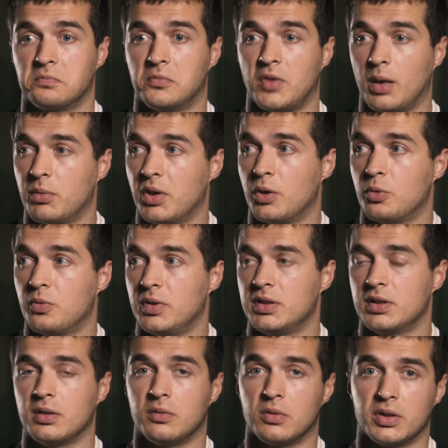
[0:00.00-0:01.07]
там я
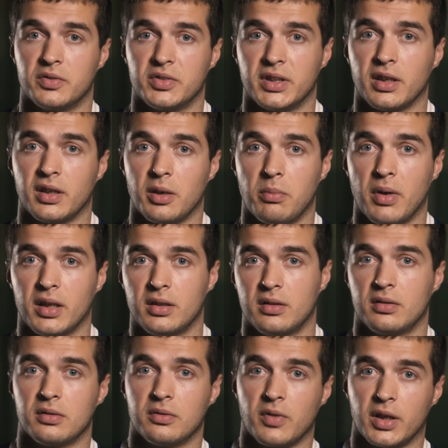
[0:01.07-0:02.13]
увидел вот всех ребят
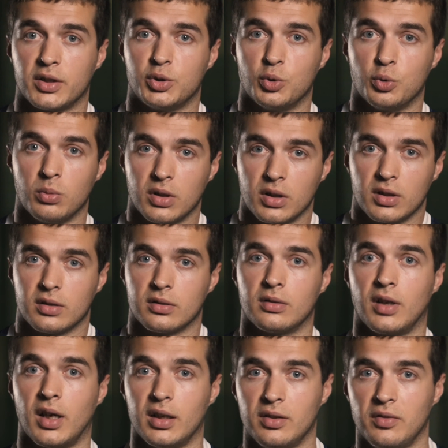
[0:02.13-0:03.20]
в костюмах э,
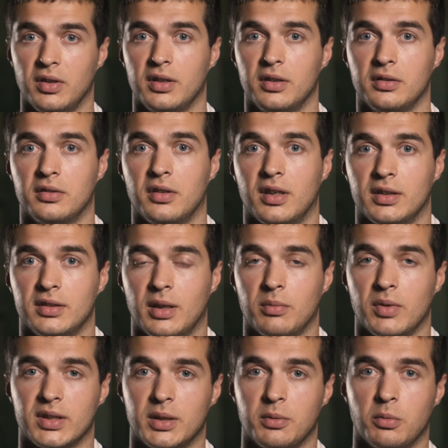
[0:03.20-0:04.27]
Латвия, да, там
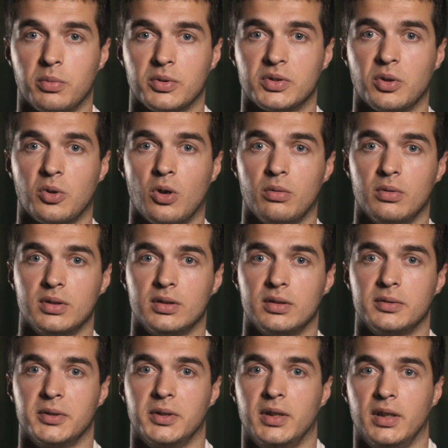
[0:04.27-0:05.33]
я с ними познакомился.